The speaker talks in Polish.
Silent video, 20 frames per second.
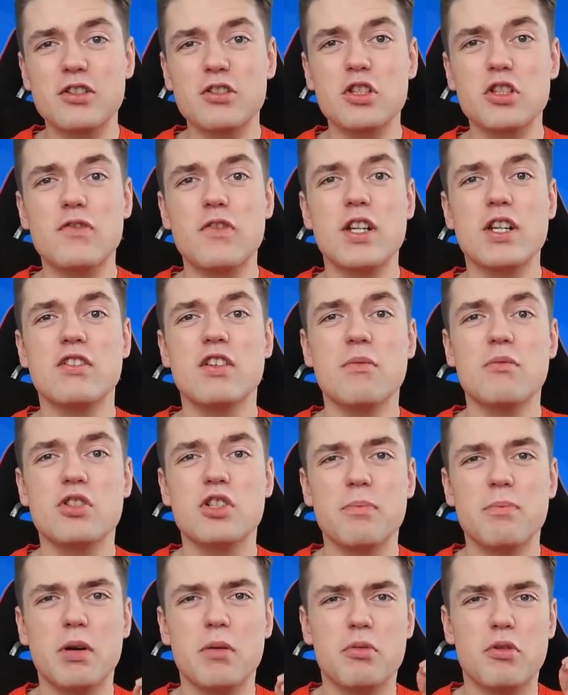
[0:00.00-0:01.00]
to stwierdziłem,
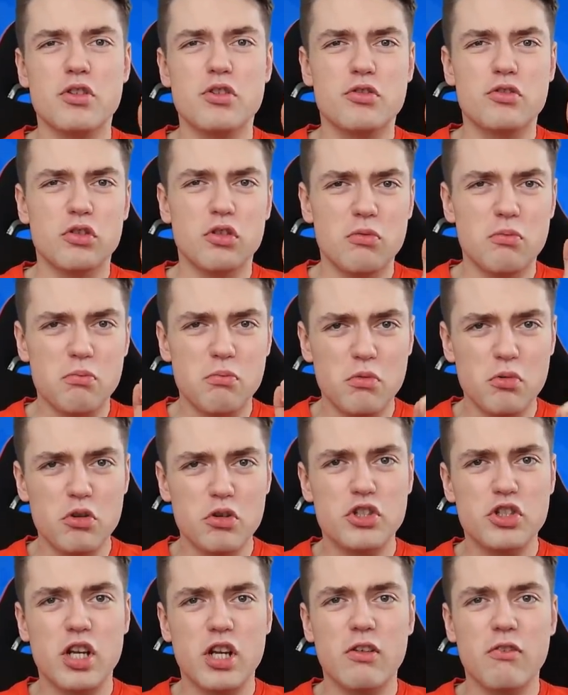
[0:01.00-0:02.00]
że po prostu
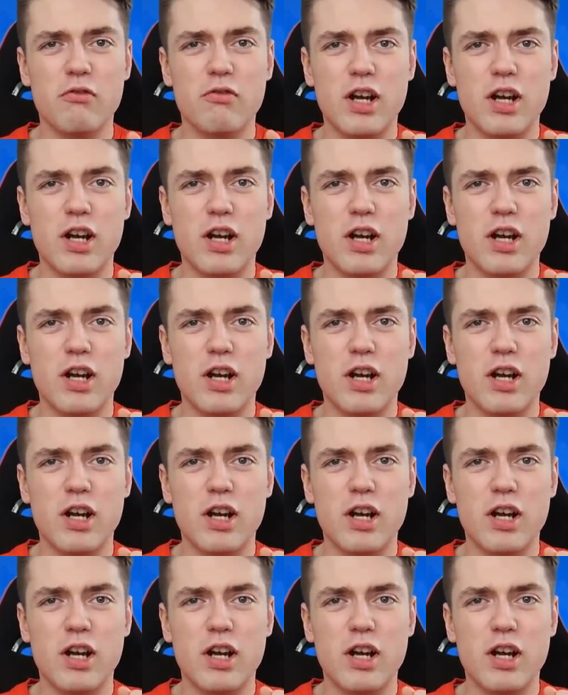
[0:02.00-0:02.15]
muszę